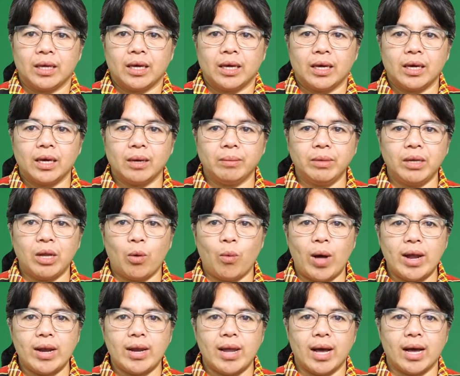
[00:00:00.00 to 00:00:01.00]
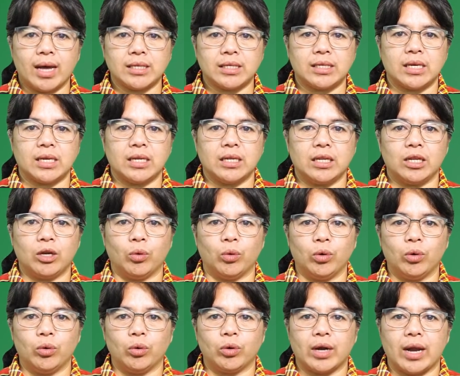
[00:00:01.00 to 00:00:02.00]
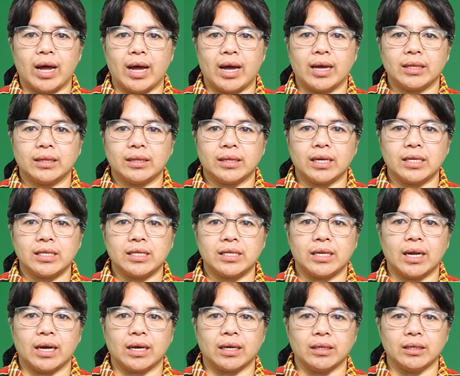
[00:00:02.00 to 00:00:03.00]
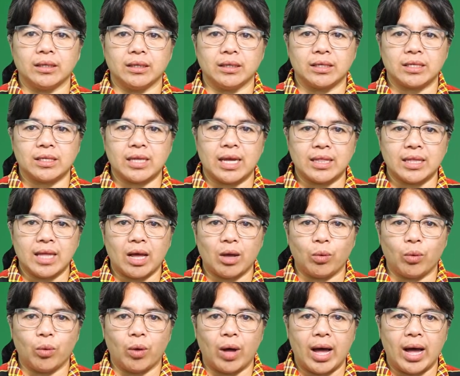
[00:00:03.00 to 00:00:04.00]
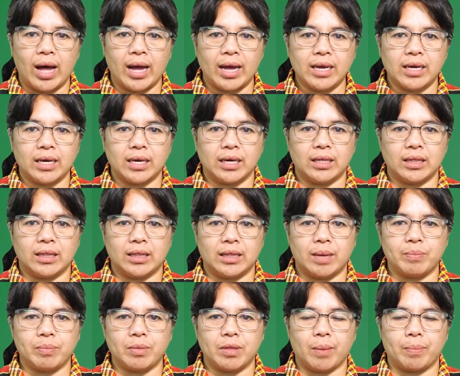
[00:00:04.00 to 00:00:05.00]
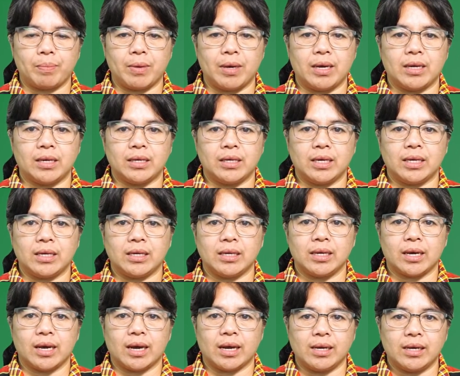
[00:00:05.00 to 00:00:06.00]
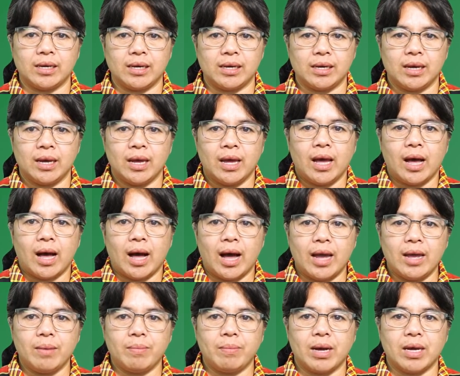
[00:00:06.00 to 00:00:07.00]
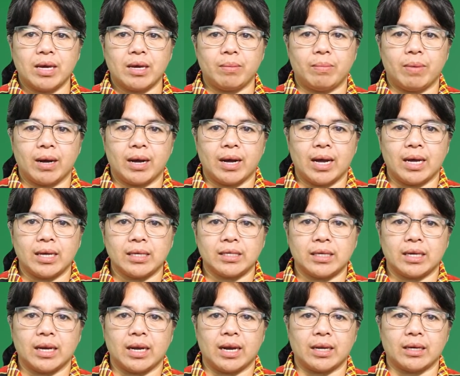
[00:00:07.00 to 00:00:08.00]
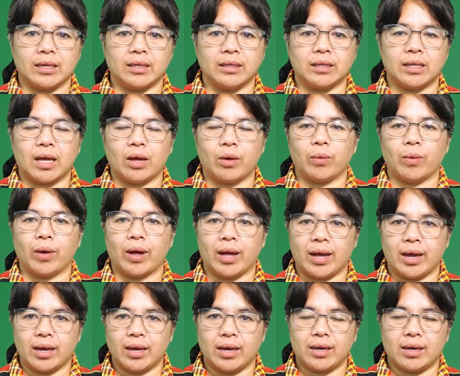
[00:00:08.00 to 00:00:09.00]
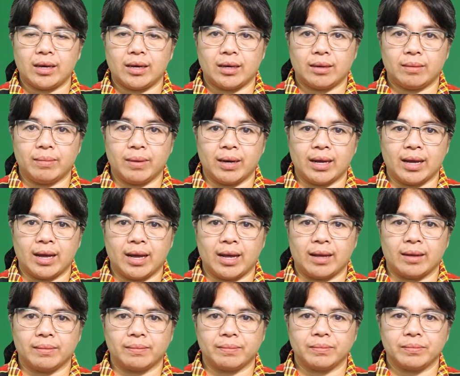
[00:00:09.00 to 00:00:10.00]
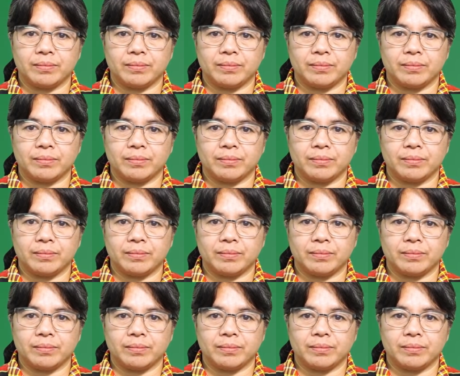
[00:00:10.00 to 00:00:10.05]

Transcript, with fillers: Ngam nawada kasin di ulog na tan sinag-uusat ako ay intaptapi din kali ay mangibaga sinlay din tako ay ibaga.